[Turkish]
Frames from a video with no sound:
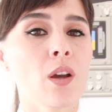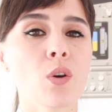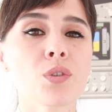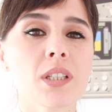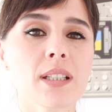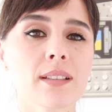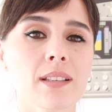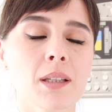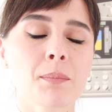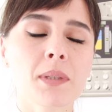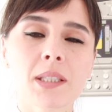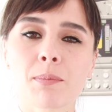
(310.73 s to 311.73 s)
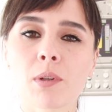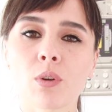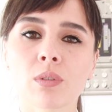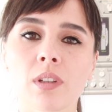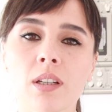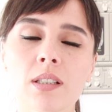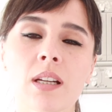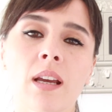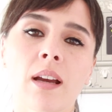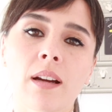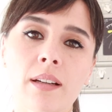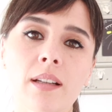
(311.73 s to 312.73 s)
Öncelikle biz pilotlar
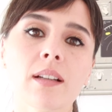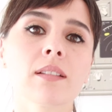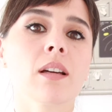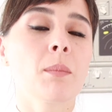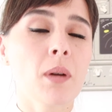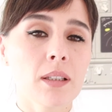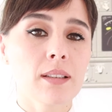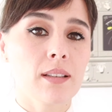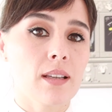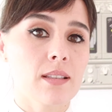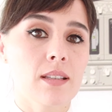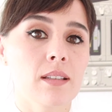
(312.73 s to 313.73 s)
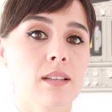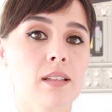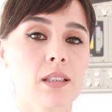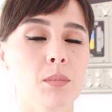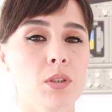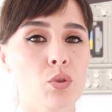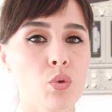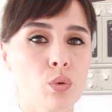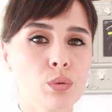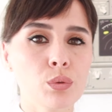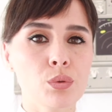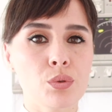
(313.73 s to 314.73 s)
her ne kadar multitasking dediğimiz
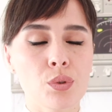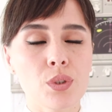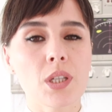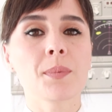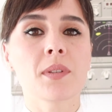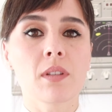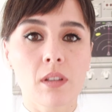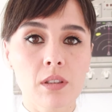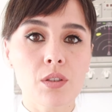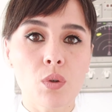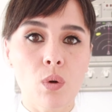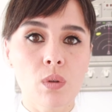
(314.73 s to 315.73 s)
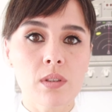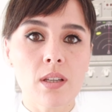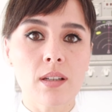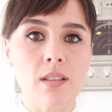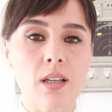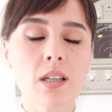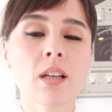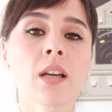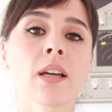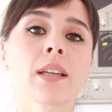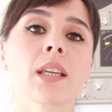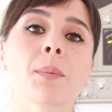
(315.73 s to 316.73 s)
çoklu düşünce yapısına alışık olsak da
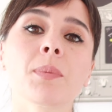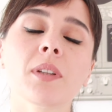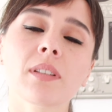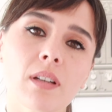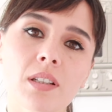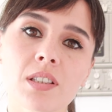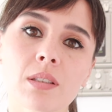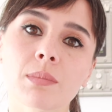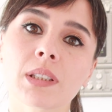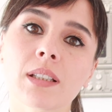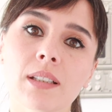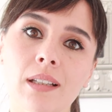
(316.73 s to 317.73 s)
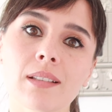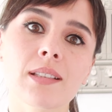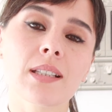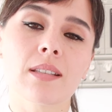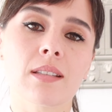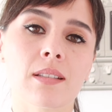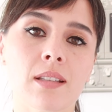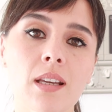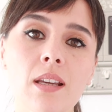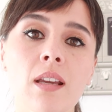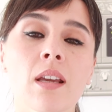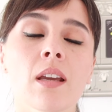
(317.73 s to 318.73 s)
yapılan araştırmalar
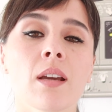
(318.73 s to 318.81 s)
neticesinde